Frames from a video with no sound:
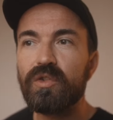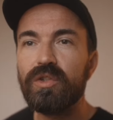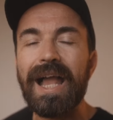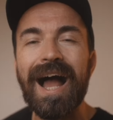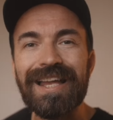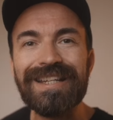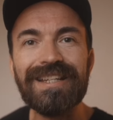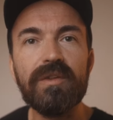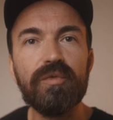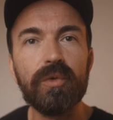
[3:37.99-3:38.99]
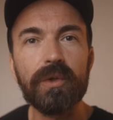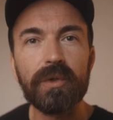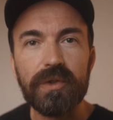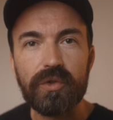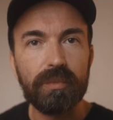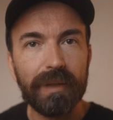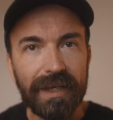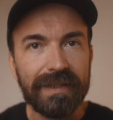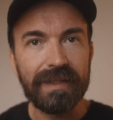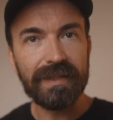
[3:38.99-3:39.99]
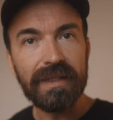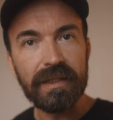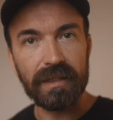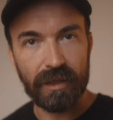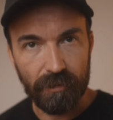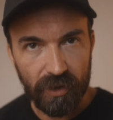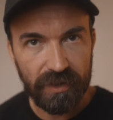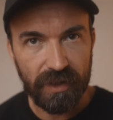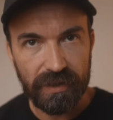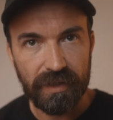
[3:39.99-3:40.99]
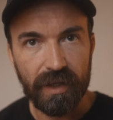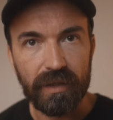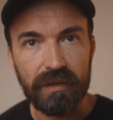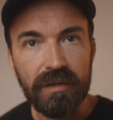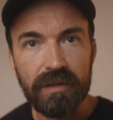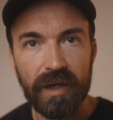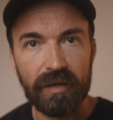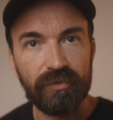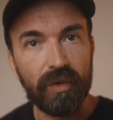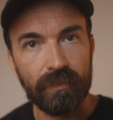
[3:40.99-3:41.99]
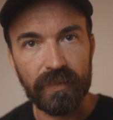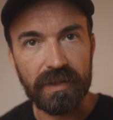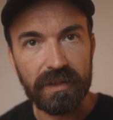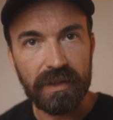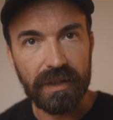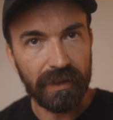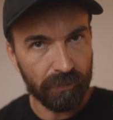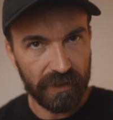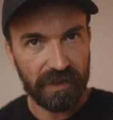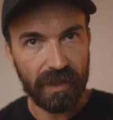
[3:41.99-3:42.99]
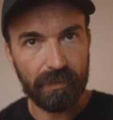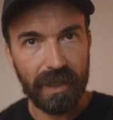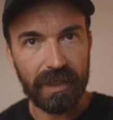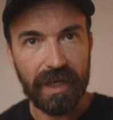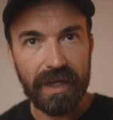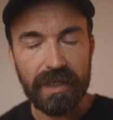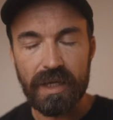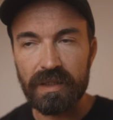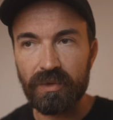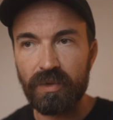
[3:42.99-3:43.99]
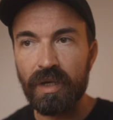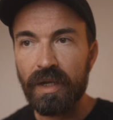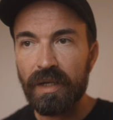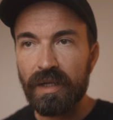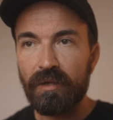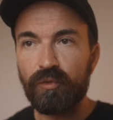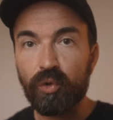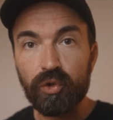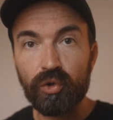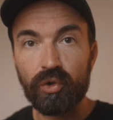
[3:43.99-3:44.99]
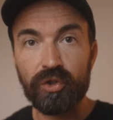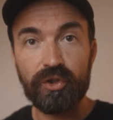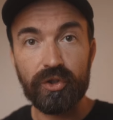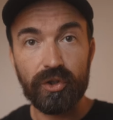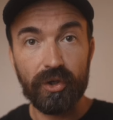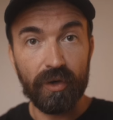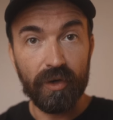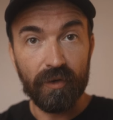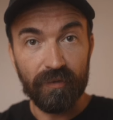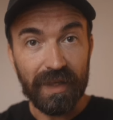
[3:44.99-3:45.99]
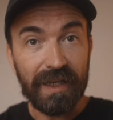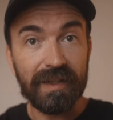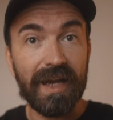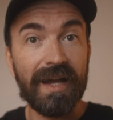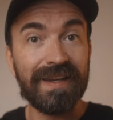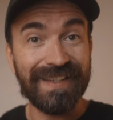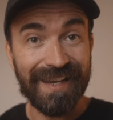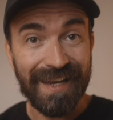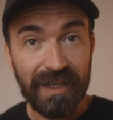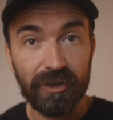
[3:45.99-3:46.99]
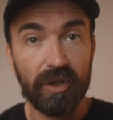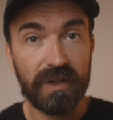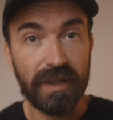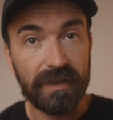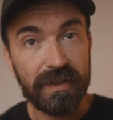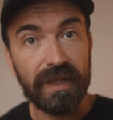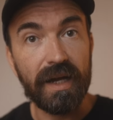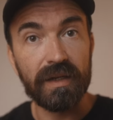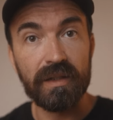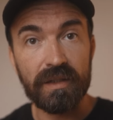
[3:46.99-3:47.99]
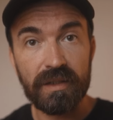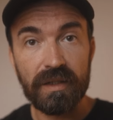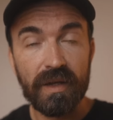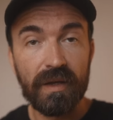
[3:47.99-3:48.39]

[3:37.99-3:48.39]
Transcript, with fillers: die eigenen Fotos zu präsentieren am Hochzeitstag in irgendeiner Form. Das gibt's ja. Man kann also Fotos während eines längeren Hochzeitstages